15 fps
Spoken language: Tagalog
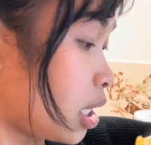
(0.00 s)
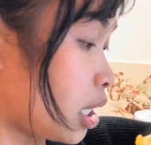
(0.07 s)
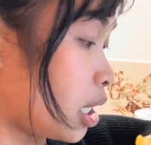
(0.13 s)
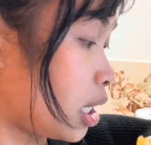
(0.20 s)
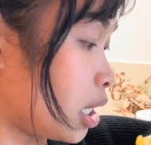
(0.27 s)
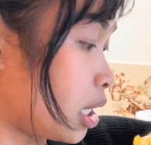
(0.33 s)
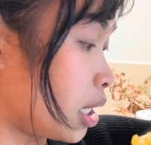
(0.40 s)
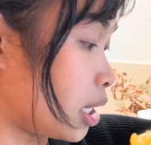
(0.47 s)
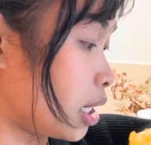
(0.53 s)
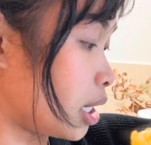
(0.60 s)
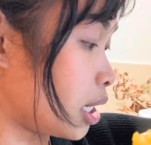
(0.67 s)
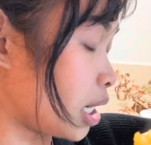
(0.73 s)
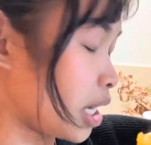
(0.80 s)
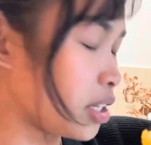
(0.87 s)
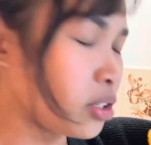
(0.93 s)
uh,
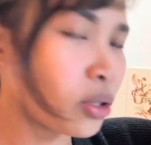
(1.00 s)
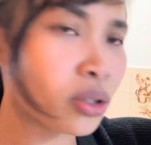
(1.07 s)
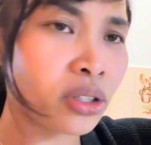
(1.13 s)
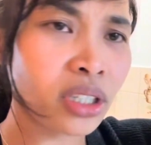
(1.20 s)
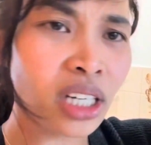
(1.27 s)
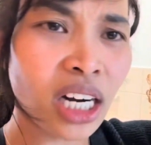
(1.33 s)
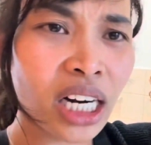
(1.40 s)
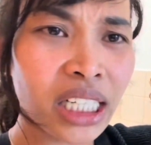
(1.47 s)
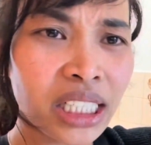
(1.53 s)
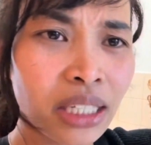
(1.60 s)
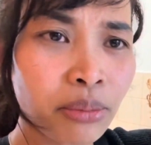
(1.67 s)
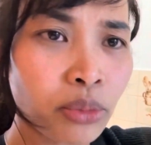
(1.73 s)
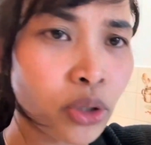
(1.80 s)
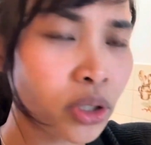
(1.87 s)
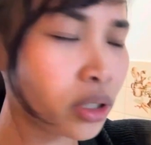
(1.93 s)
ay no,
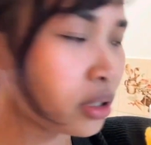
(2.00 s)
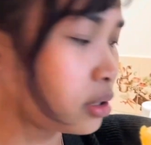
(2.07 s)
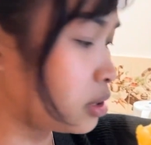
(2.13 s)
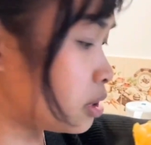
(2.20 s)
cardamom,